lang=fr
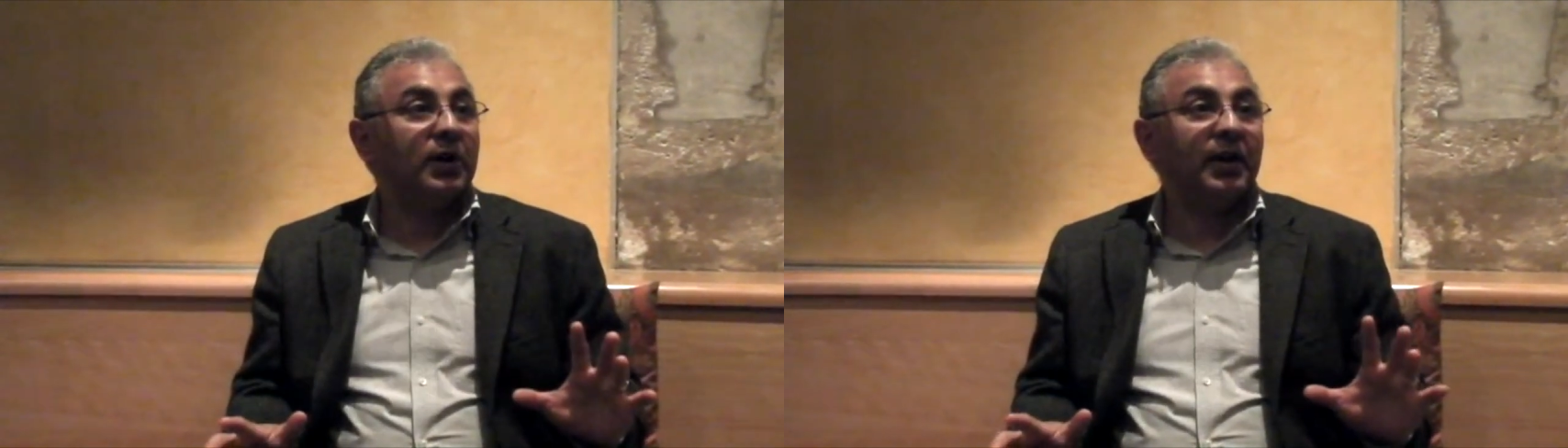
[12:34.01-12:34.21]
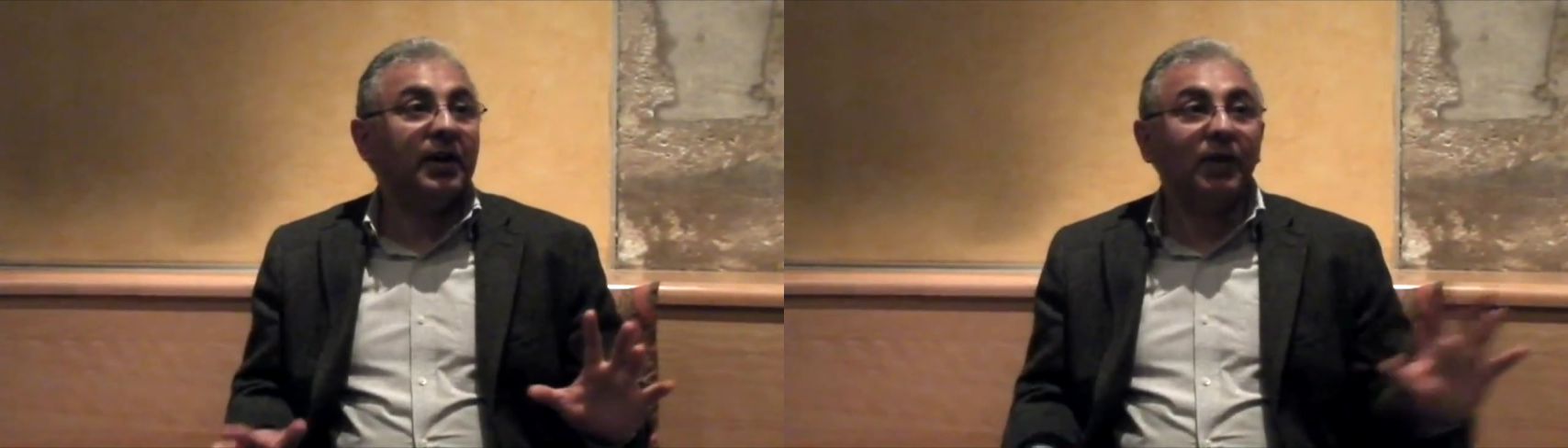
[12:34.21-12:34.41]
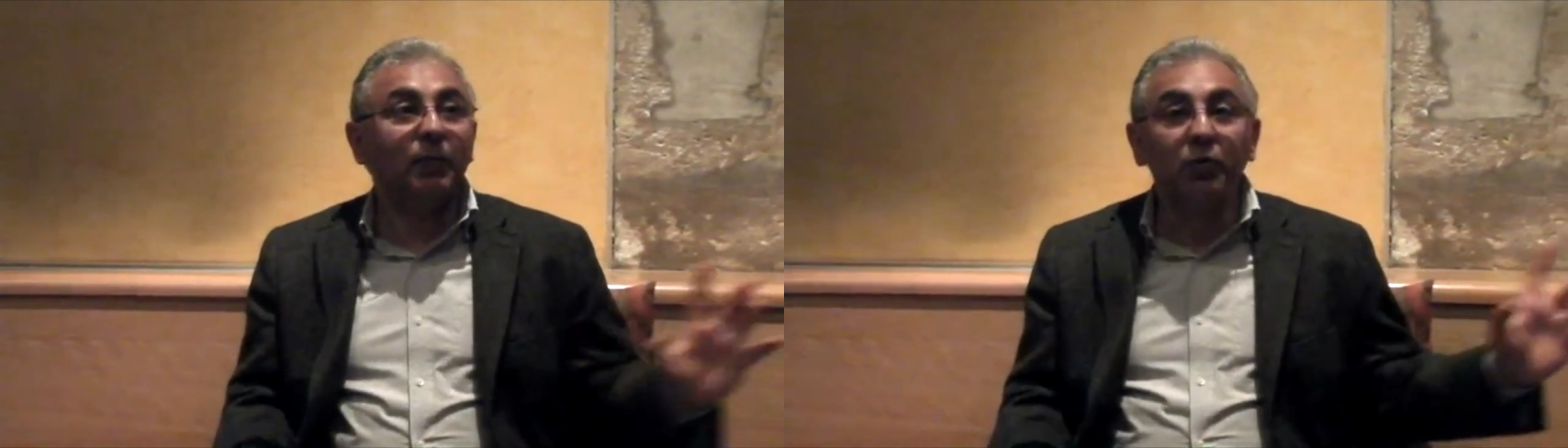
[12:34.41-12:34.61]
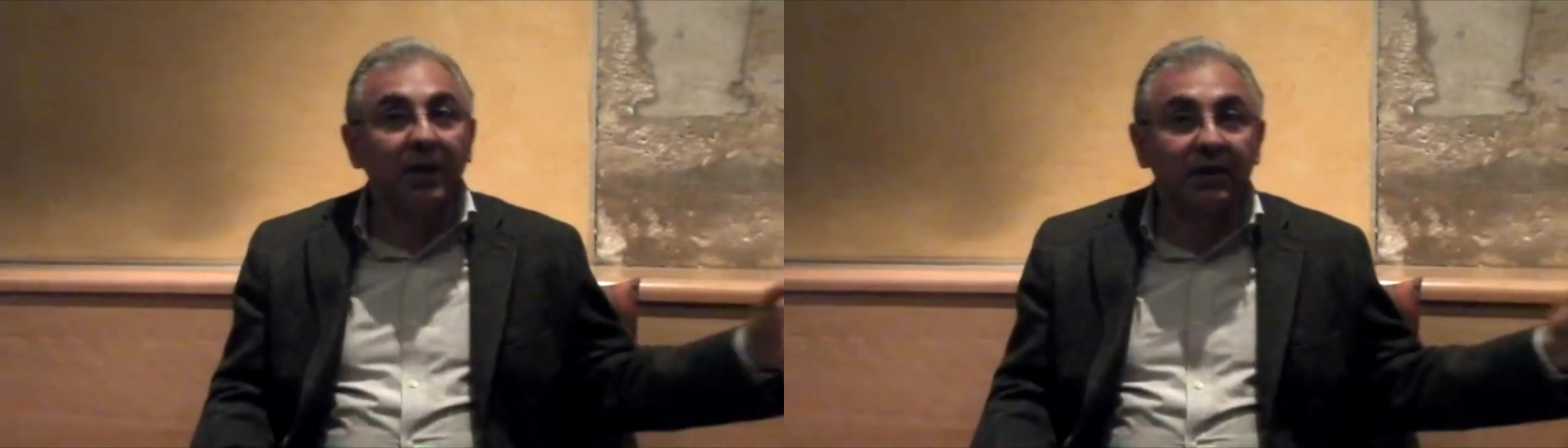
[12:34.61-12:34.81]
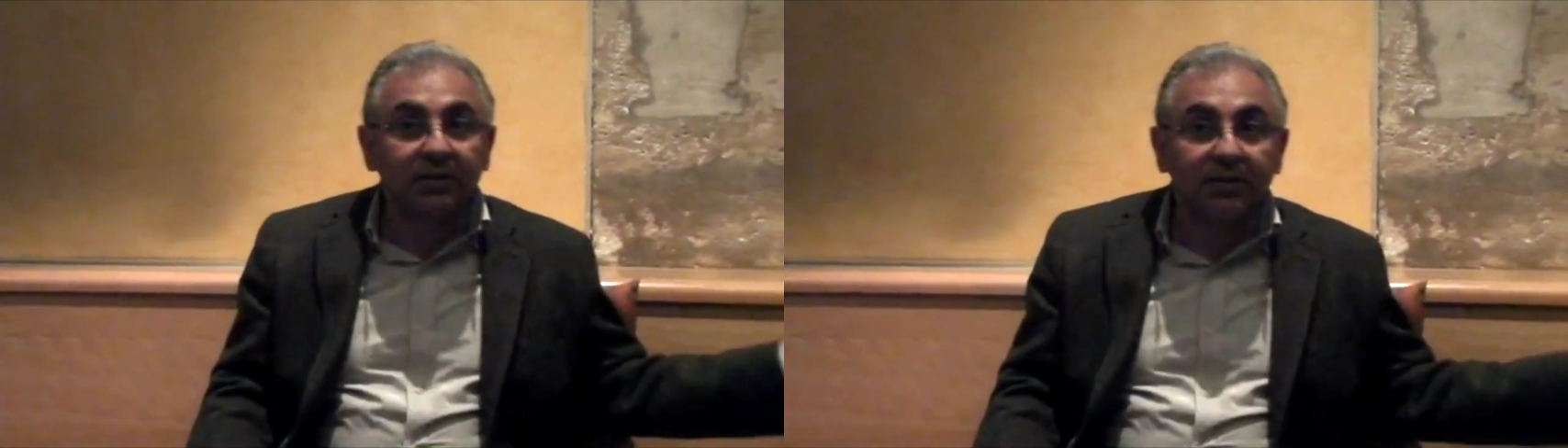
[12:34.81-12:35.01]
il ne va plus
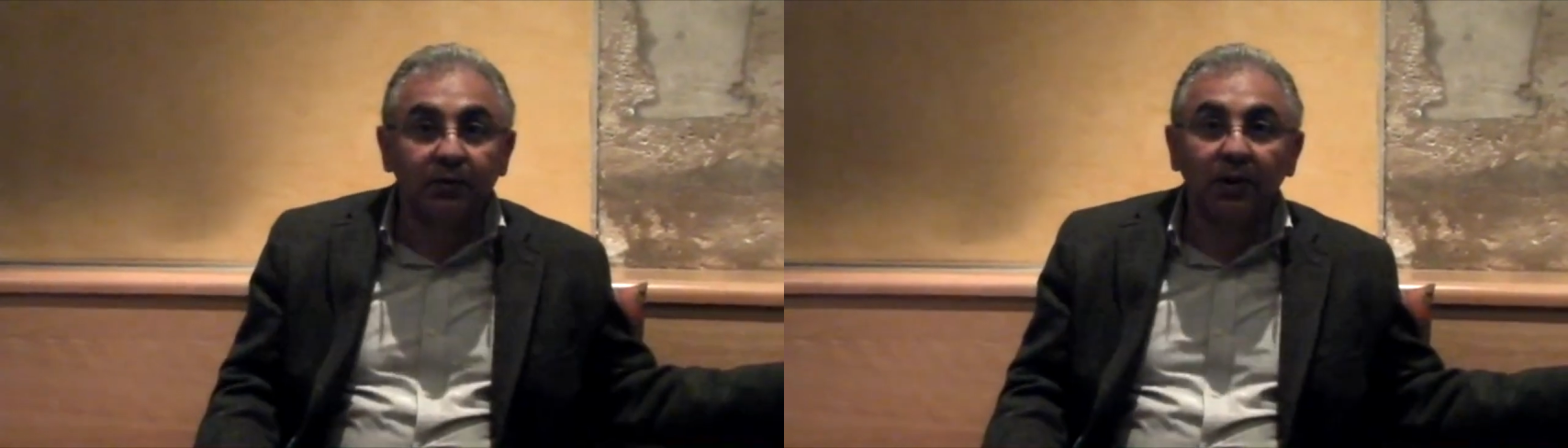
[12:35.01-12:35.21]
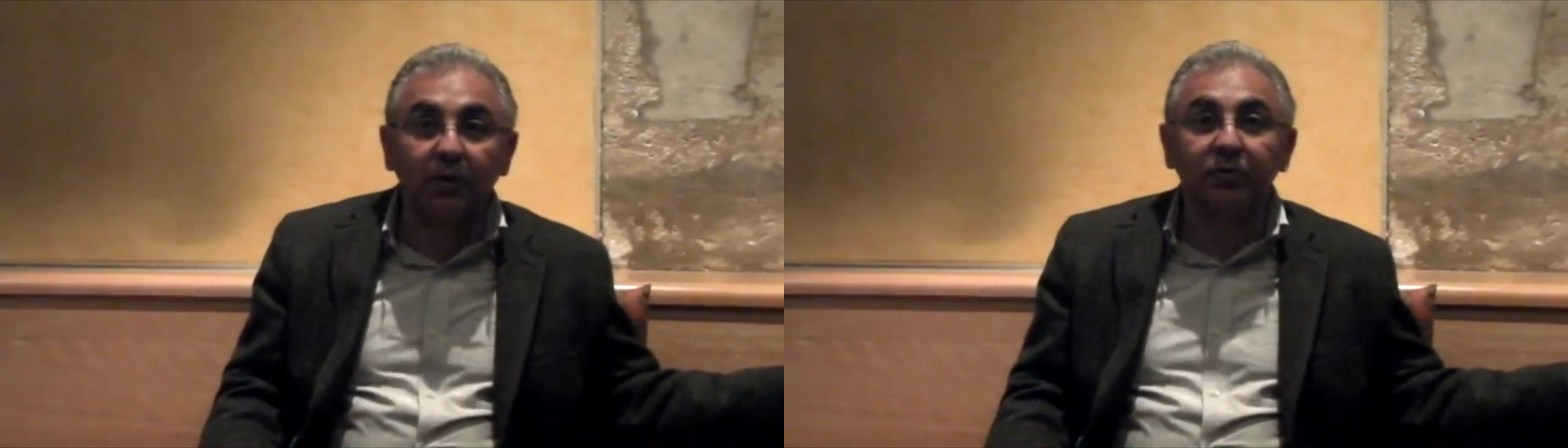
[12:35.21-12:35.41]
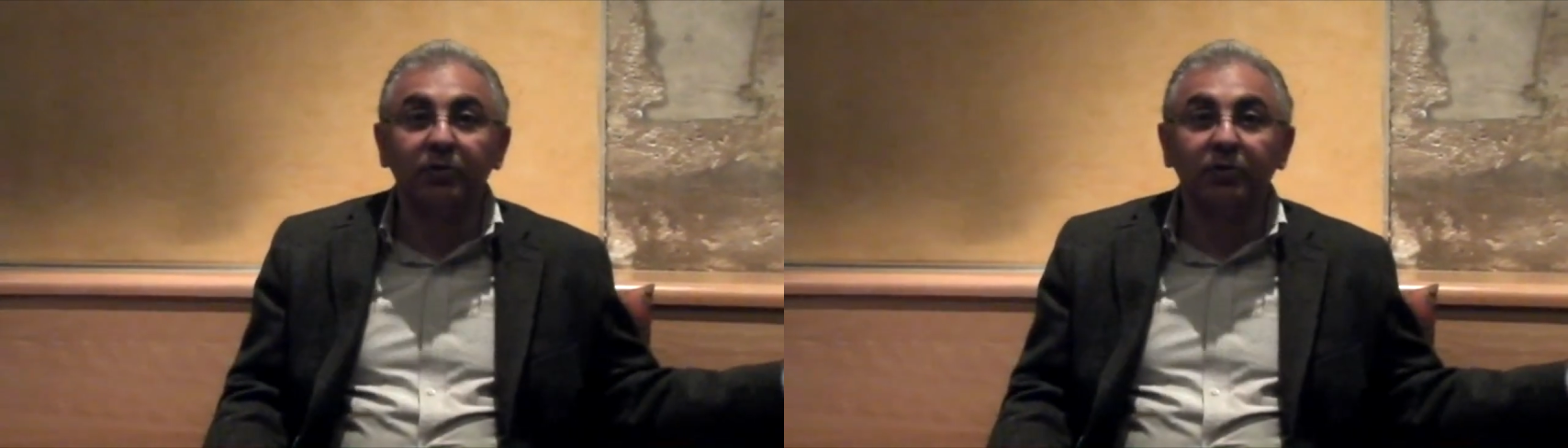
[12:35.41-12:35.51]
mettre ses doigts dans